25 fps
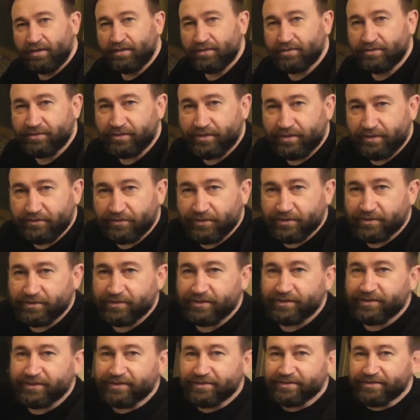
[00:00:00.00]
Здравия,
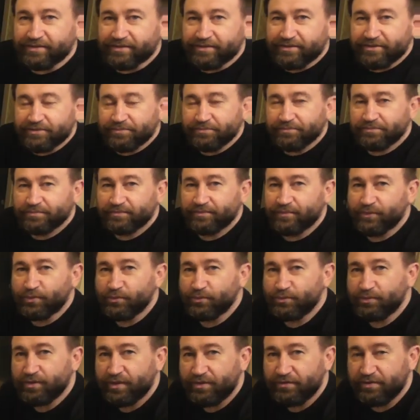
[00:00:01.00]
соратник!
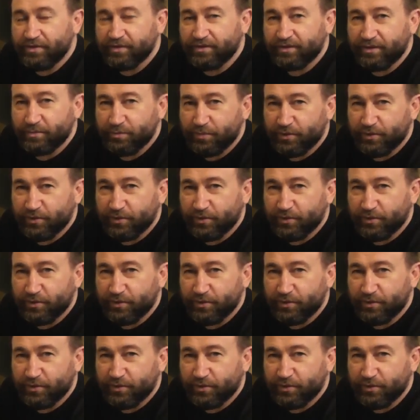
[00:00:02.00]
Ну, наверное,